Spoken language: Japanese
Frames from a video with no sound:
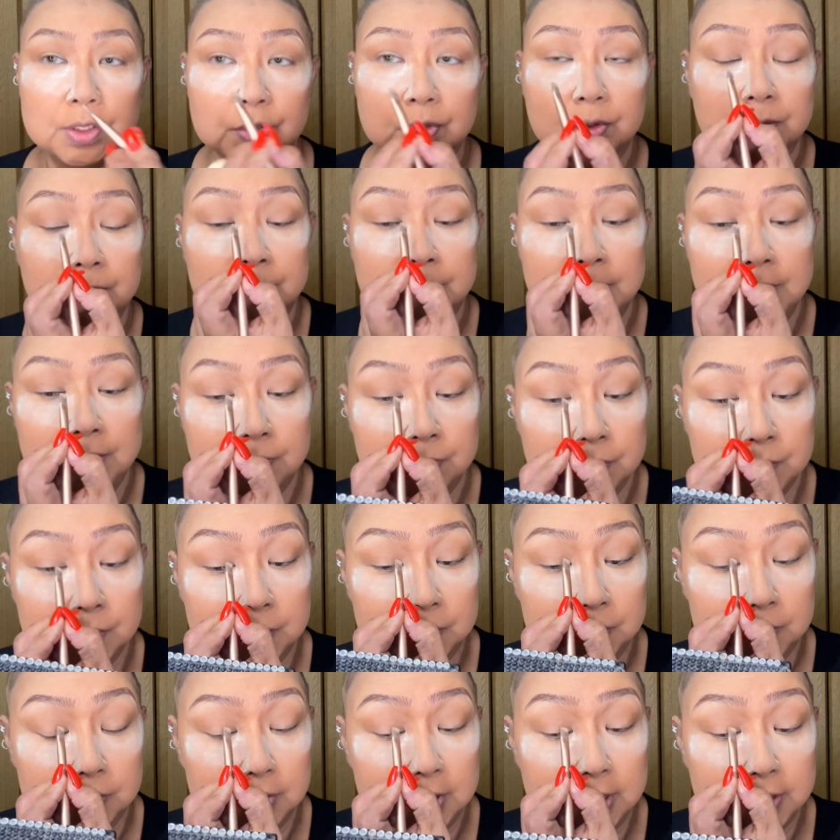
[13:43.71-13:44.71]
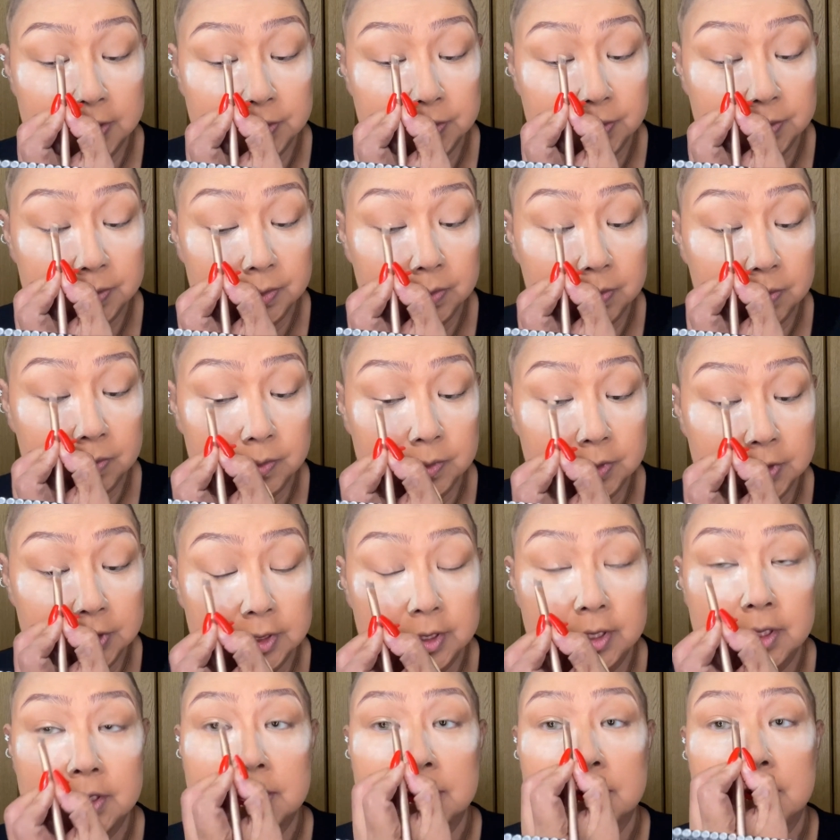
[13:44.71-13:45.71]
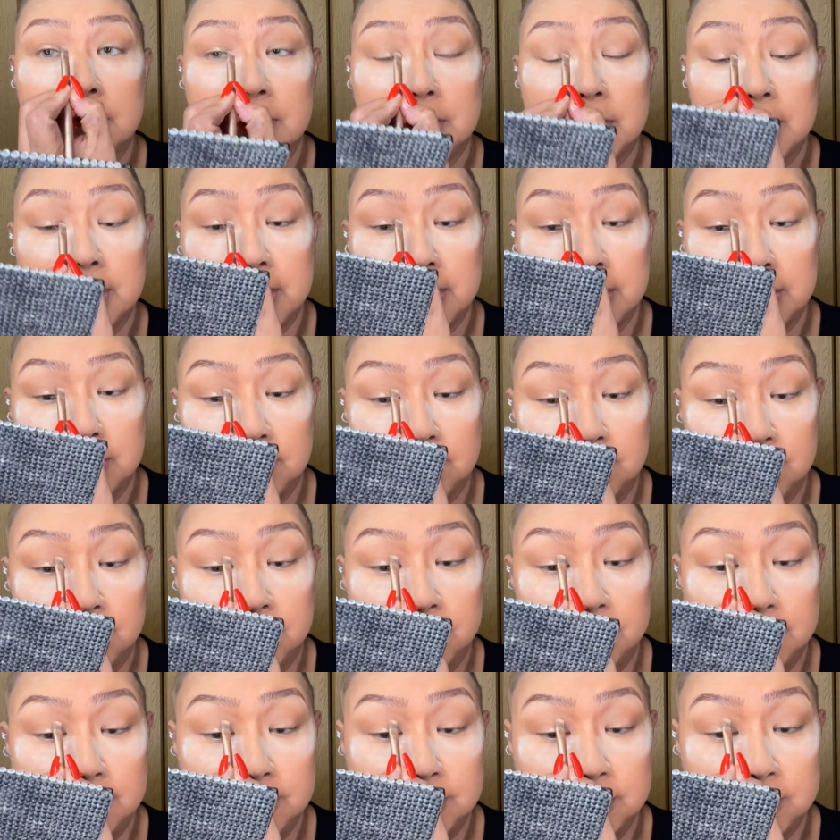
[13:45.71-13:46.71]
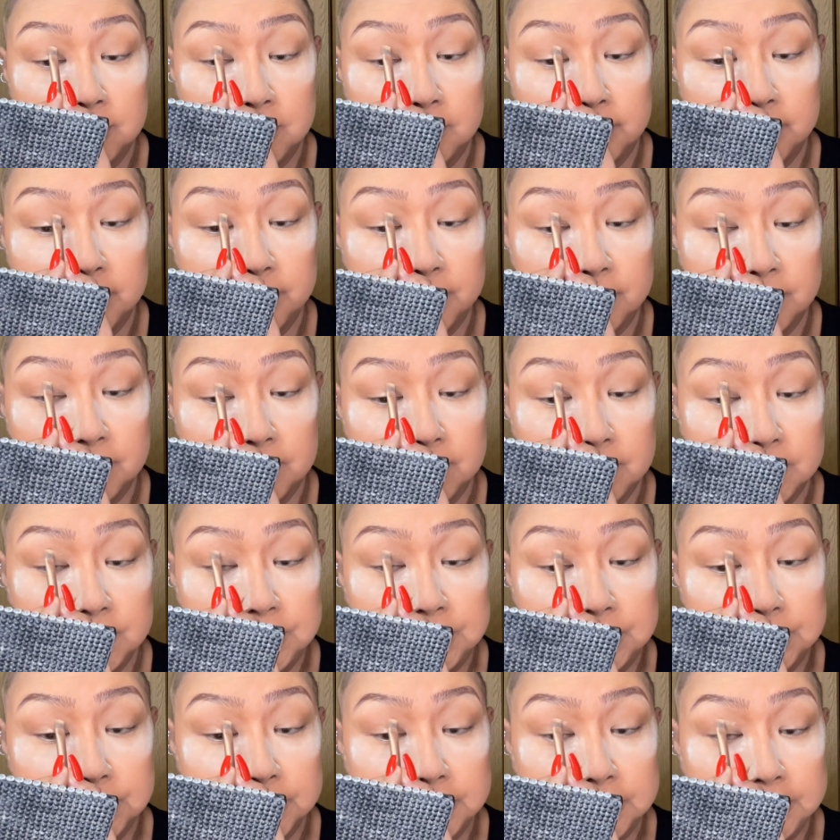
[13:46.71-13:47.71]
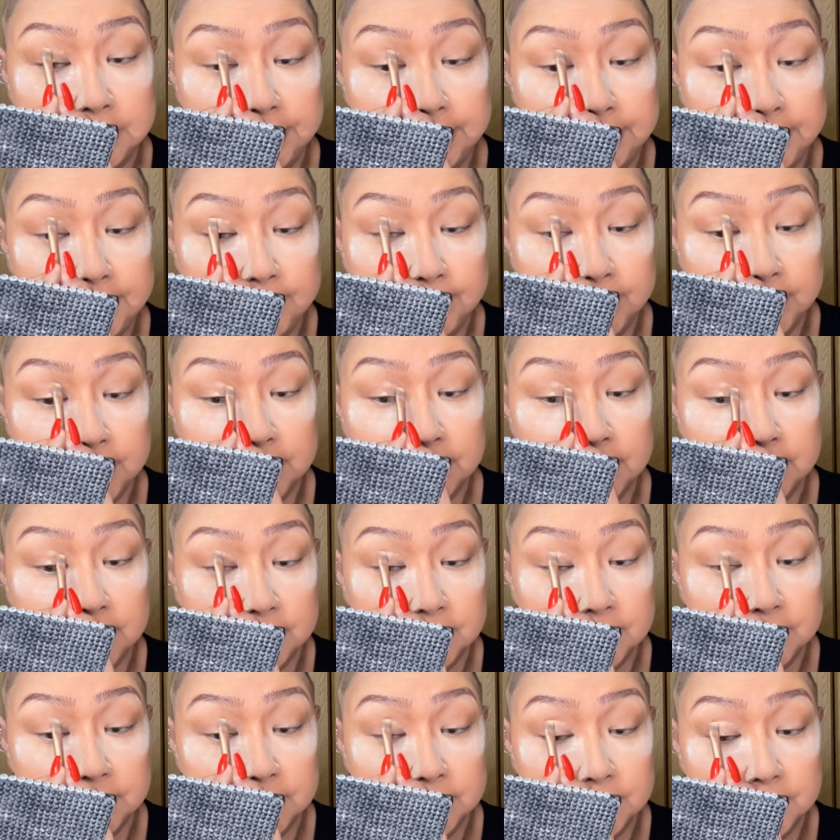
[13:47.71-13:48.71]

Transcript: ちょっとね、軽くコンシーラーつけてカットクリースの部分主張していきます。